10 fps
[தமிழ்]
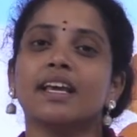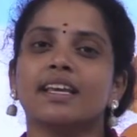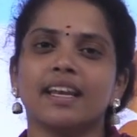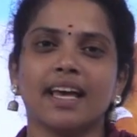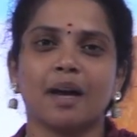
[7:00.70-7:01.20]

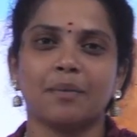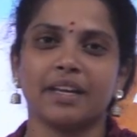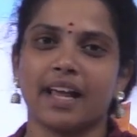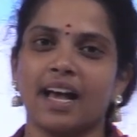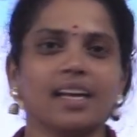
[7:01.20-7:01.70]
இல்லை
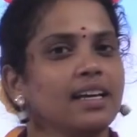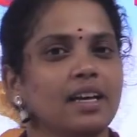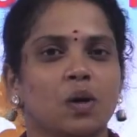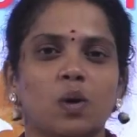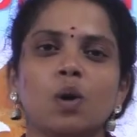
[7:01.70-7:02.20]
அப்படின்னா
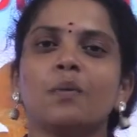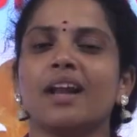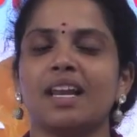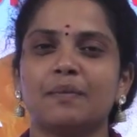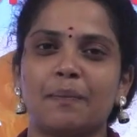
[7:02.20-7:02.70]

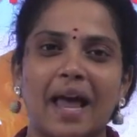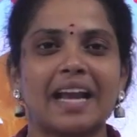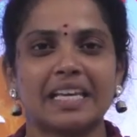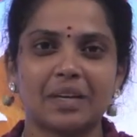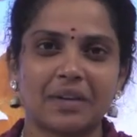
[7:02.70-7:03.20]
ஓவரால் நம்ம
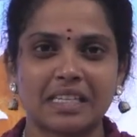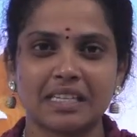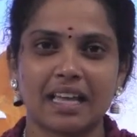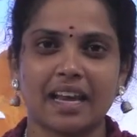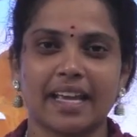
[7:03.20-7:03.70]
பிளானிங்கே
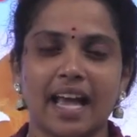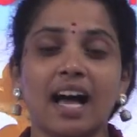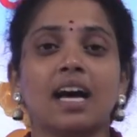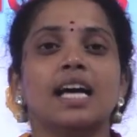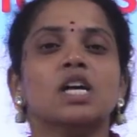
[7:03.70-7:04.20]
வேஸ்ட்டு தான் இல்லையா
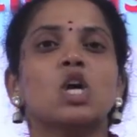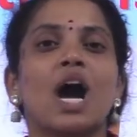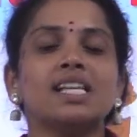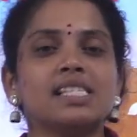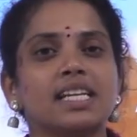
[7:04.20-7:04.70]

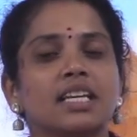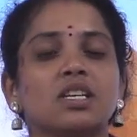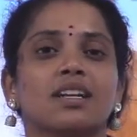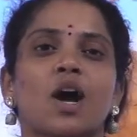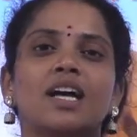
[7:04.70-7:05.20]

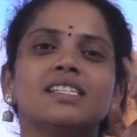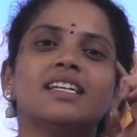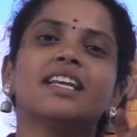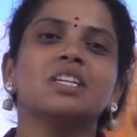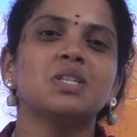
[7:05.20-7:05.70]
கான்சன்ட்ரேஷன்
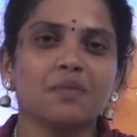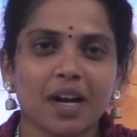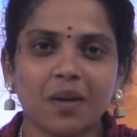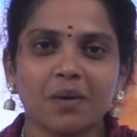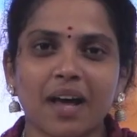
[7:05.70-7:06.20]
கான்சன்ட்ரேஷன்
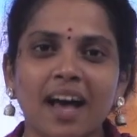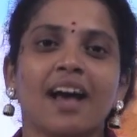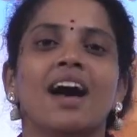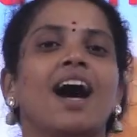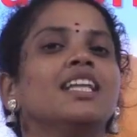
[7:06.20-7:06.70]
வரணும்னா
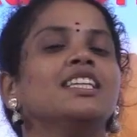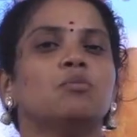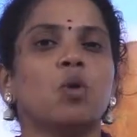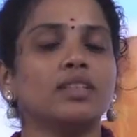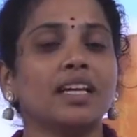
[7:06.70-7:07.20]
அதுக்கு
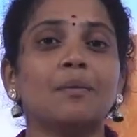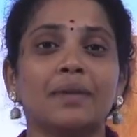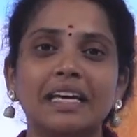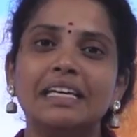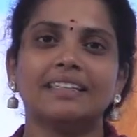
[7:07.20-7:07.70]
முத நம்ம
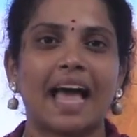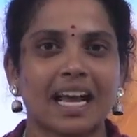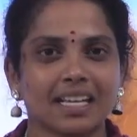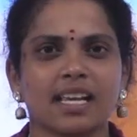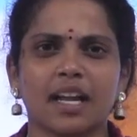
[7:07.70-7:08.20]

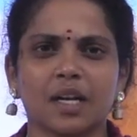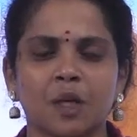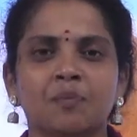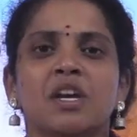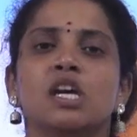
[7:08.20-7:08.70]
ரிலாக்ஸாக
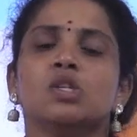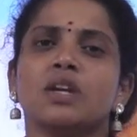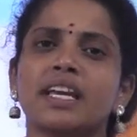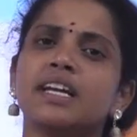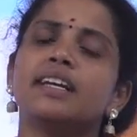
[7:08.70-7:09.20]
இருக்கணும் ஸோ
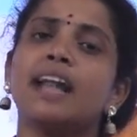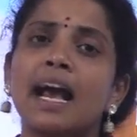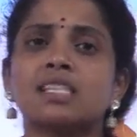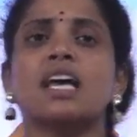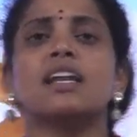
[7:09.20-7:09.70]
நீங்கள்
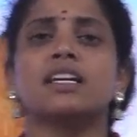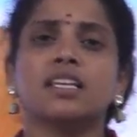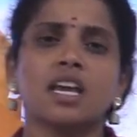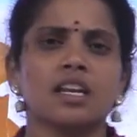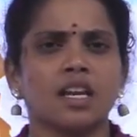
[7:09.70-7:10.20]
ரிலாக்ஸாக
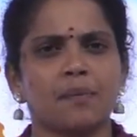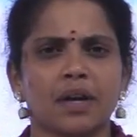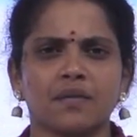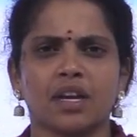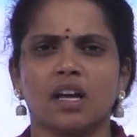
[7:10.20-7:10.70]
இருக்கிறதுக்கு என்னென்ன
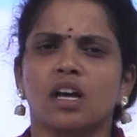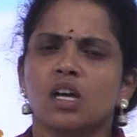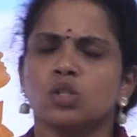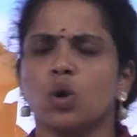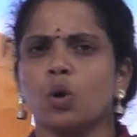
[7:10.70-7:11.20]
பண்ணுவீங்க
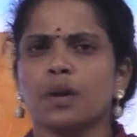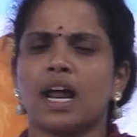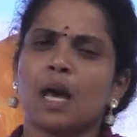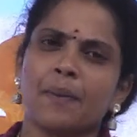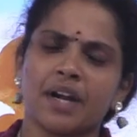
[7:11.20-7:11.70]
ஸோ
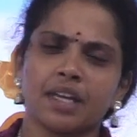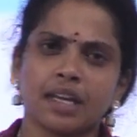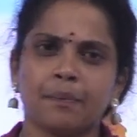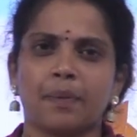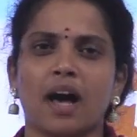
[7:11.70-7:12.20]
ஓவராலாக
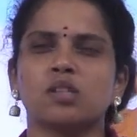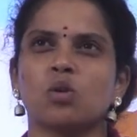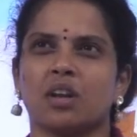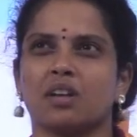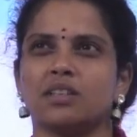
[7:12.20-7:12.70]
படிக்கிறேன்ப்பா ஸோ
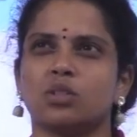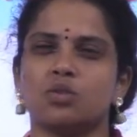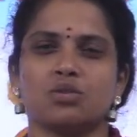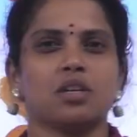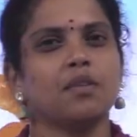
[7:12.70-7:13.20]
எனக்கு வந்து
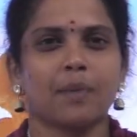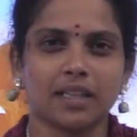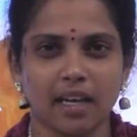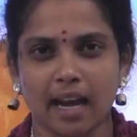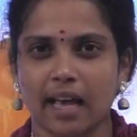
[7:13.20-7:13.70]
கொஞ்சம் டிவி
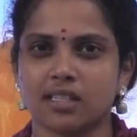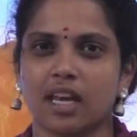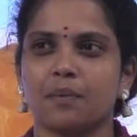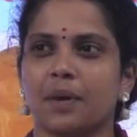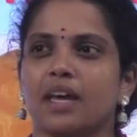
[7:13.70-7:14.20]
பார்த்தா
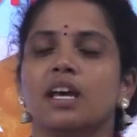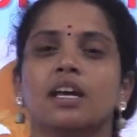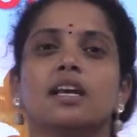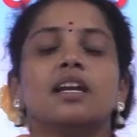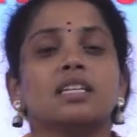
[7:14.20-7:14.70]
ரிலாக்ஸாக இருப்பேன்
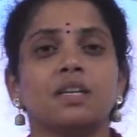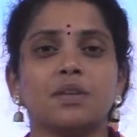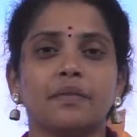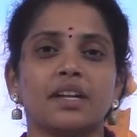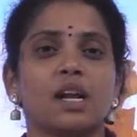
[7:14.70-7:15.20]
இல்லை
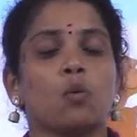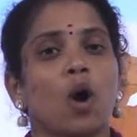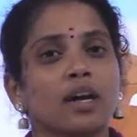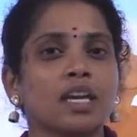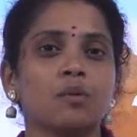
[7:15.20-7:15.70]
டிவியை விட நான்
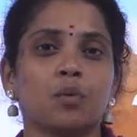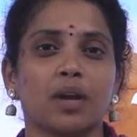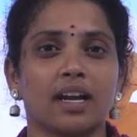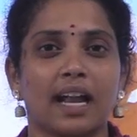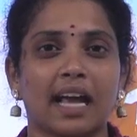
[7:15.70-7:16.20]
வாக்கிங்
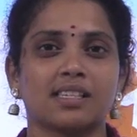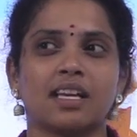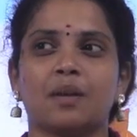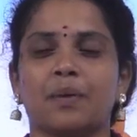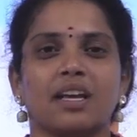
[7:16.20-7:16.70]
போனால்
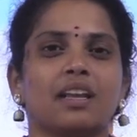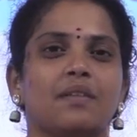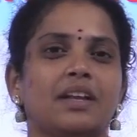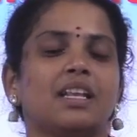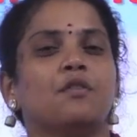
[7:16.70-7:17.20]
ரிலாக்ஸாக இருப்பேன் இல்லை
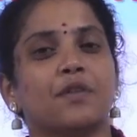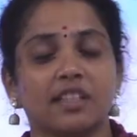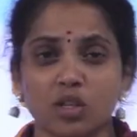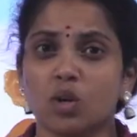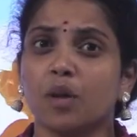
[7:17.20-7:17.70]
வெளியில்
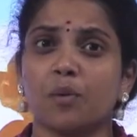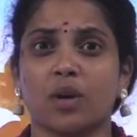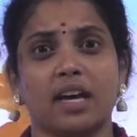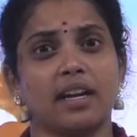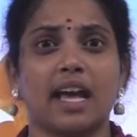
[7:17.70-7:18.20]
ஃப்ரெண்ட்ஸோட
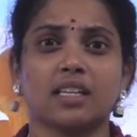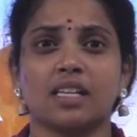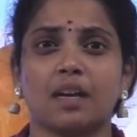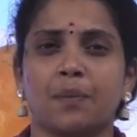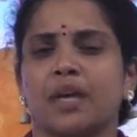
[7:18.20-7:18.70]
போனால்
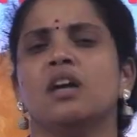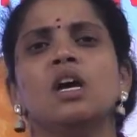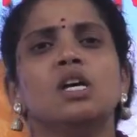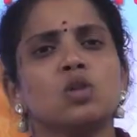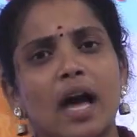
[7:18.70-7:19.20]
ரிலாக்ஸாக இருப்பேன்
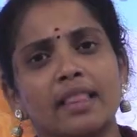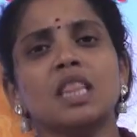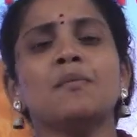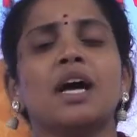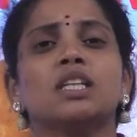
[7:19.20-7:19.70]
ஸோ
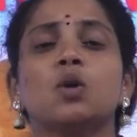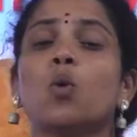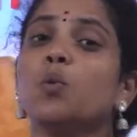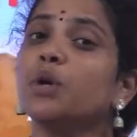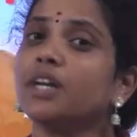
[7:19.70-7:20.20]
அந்த மாதிரி
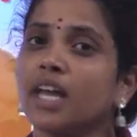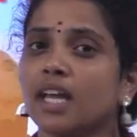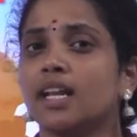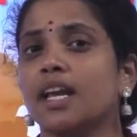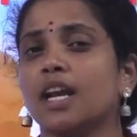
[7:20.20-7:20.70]
ஒவ்வொரு டே
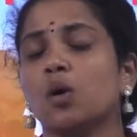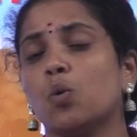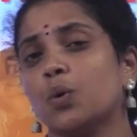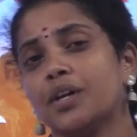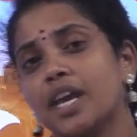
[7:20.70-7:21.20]
இல்லை என்னால்
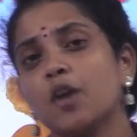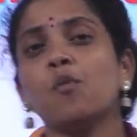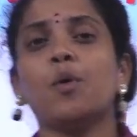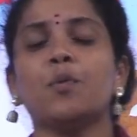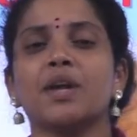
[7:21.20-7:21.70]
ஒவ்வொரு
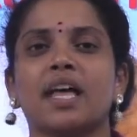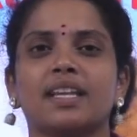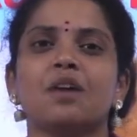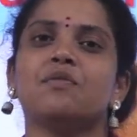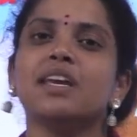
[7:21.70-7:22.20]
டேவும் போக
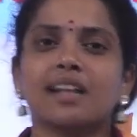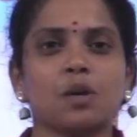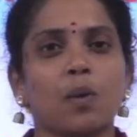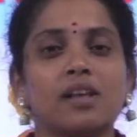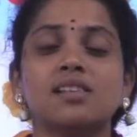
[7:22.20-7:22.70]
முடியாதுன்னா
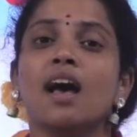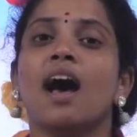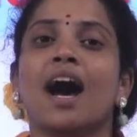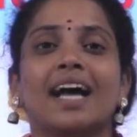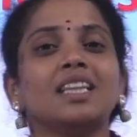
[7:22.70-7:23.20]
வீக்லி ஒன்ஸ்
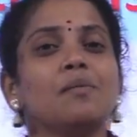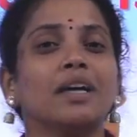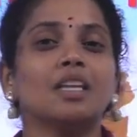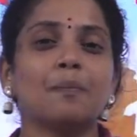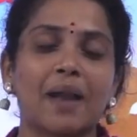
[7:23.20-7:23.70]
அந்த
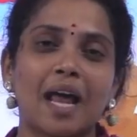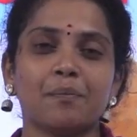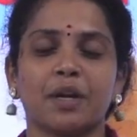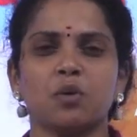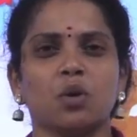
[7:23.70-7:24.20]
மாதிரி பிளான்
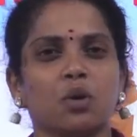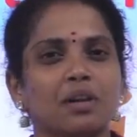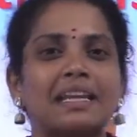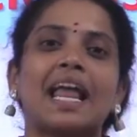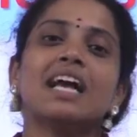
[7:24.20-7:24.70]
பண்ணி உங்களோட
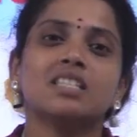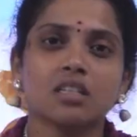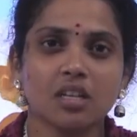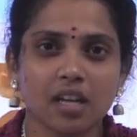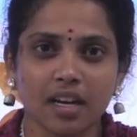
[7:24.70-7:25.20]

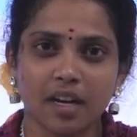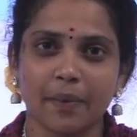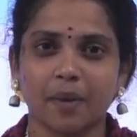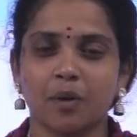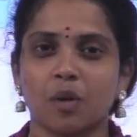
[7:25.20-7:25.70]
ரிலாக்ஸேஷனுக்கு என்னென்ன
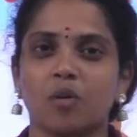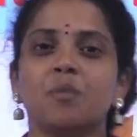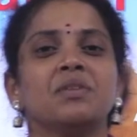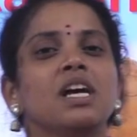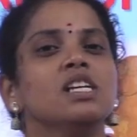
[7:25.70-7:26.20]
பண்ண முடியுமோ
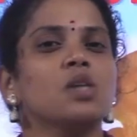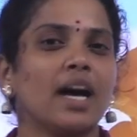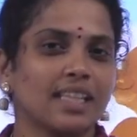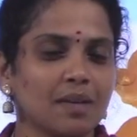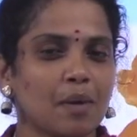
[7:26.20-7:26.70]
ஸோ
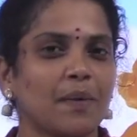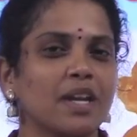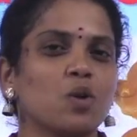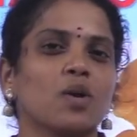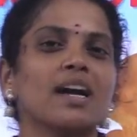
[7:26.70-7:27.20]
அதையுமே
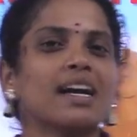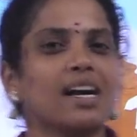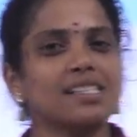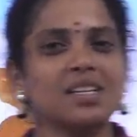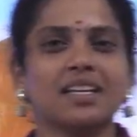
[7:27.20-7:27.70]
பண்ணிக்கோங்க
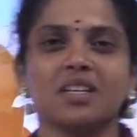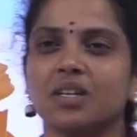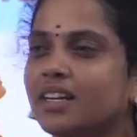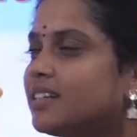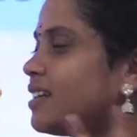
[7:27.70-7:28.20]

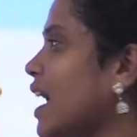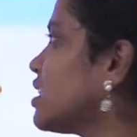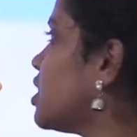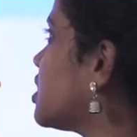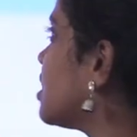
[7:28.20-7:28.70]
கான்சன்ட்ரேஷன் அண்ட்
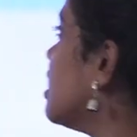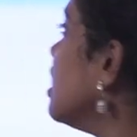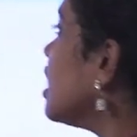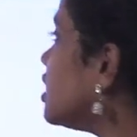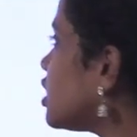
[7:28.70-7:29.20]
ரிலாக்ஸேஷன்
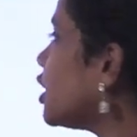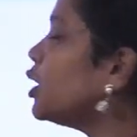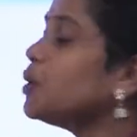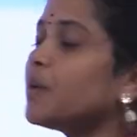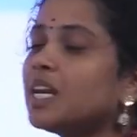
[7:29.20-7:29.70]
இது
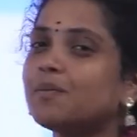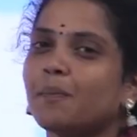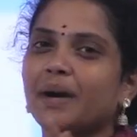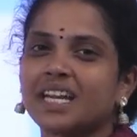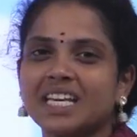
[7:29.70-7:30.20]
ரெண்டுமே நம்ம
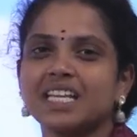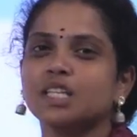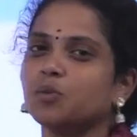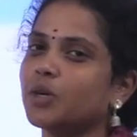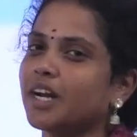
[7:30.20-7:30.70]

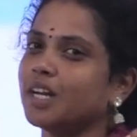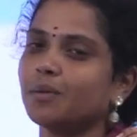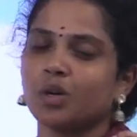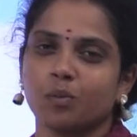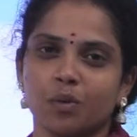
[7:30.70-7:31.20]
படிக்கிறதுக்கு முன்னாடி
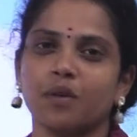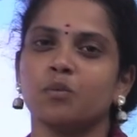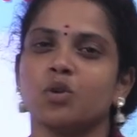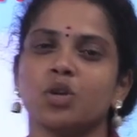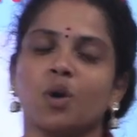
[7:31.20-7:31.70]
நமக்கு ரொம்பவே
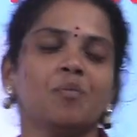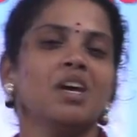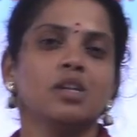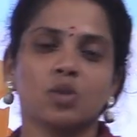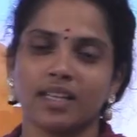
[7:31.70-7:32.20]
முக்கியம்
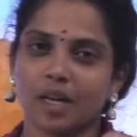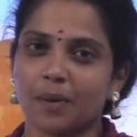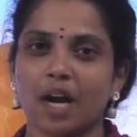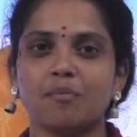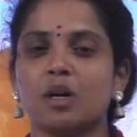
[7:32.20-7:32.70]
ஸோ
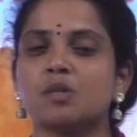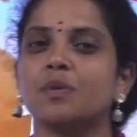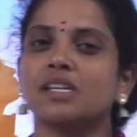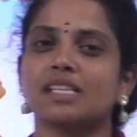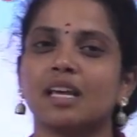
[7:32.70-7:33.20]
அதுக்கப்புறம்
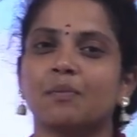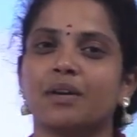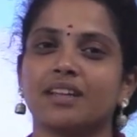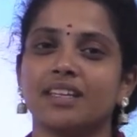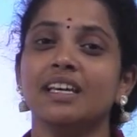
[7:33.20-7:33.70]
அட்மாஸ்பியர் செலக்ட்
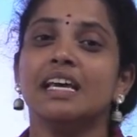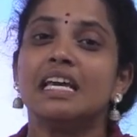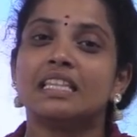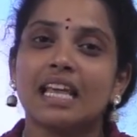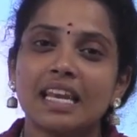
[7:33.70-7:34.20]
பண்ணுறது
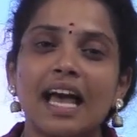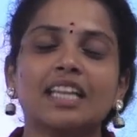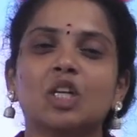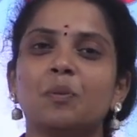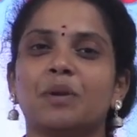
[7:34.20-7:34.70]
இது
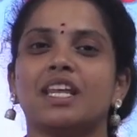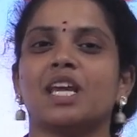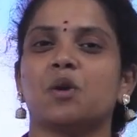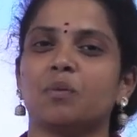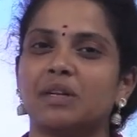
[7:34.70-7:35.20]
எல்லாத்துக்கும் ப்ரீ
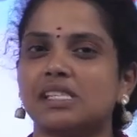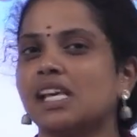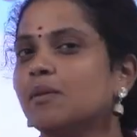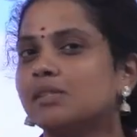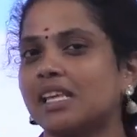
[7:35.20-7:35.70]
ரெக்யர்மெண்ட்ஸ்
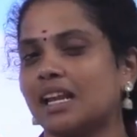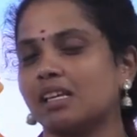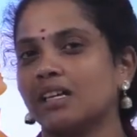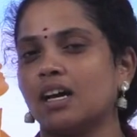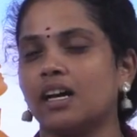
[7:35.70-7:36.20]
தான் நம்ம
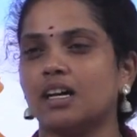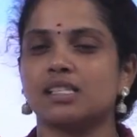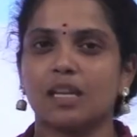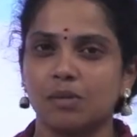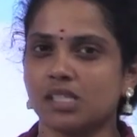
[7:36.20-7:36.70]
செலக்ட்
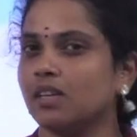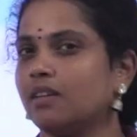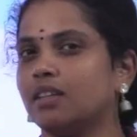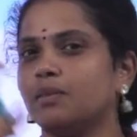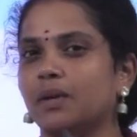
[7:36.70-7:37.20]
சிலபஸ்
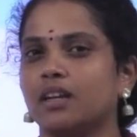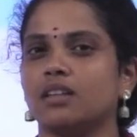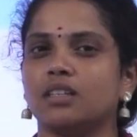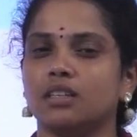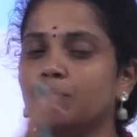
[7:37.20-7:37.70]
இது
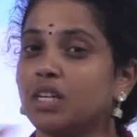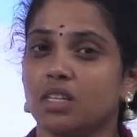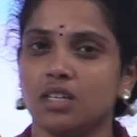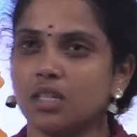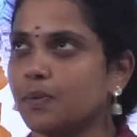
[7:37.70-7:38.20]
பண்ணுறது
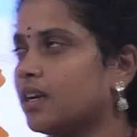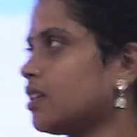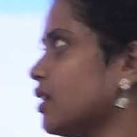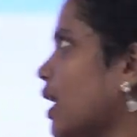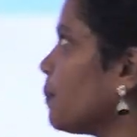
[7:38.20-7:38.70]
மெட்டீரியல்ஸ்
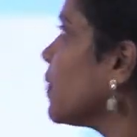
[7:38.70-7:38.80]
பண்ணுறதெல்லாம்